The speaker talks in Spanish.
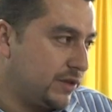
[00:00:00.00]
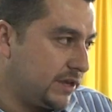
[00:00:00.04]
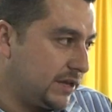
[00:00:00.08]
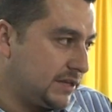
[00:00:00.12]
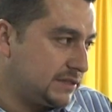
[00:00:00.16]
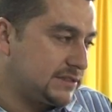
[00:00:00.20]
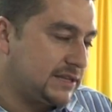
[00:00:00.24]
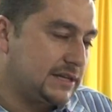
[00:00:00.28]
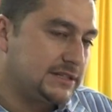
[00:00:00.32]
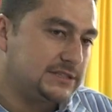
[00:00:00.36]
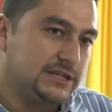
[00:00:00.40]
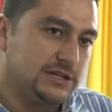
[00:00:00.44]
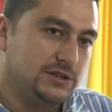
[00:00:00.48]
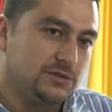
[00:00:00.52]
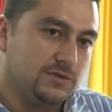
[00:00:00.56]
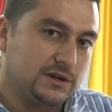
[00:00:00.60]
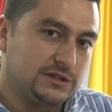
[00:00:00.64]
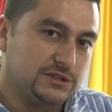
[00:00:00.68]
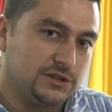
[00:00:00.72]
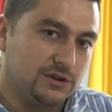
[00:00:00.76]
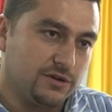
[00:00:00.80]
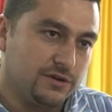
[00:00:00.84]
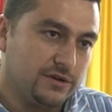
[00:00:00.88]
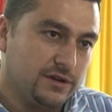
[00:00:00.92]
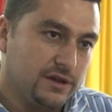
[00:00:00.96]
de esta
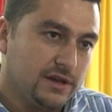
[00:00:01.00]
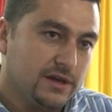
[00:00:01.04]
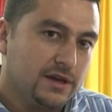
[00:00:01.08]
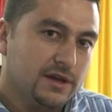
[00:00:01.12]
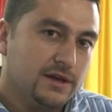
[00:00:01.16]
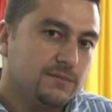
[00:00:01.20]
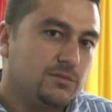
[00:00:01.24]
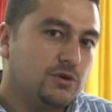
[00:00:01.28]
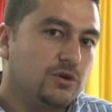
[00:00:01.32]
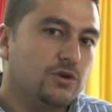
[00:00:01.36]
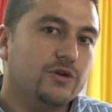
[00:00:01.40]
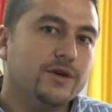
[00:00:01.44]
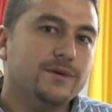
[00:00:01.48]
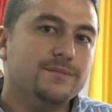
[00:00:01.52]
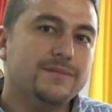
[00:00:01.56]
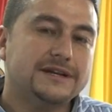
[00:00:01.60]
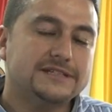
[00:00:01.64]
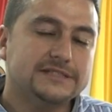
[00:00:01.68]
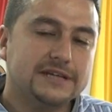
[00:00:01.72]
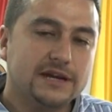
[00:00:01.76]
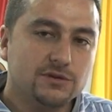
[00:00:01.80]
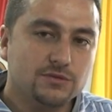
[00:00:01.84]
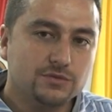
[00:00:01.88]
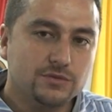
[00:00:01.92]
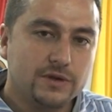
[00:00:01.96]
situación. Por lo
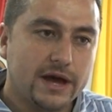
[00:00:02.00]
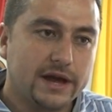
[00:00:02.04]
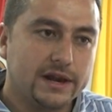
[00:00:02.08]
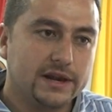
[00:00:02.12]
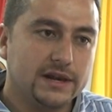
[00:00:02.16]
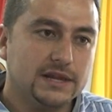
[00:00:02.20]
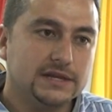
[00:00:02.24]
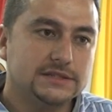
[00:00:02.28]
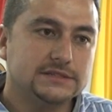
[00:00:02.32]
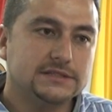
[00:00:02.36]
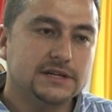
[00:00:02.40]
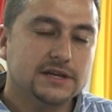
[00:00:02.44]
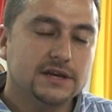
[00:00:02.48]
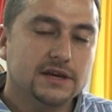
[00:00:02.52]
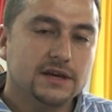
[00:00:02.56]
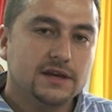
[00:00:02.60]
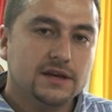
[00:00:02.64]
demás, saludarles,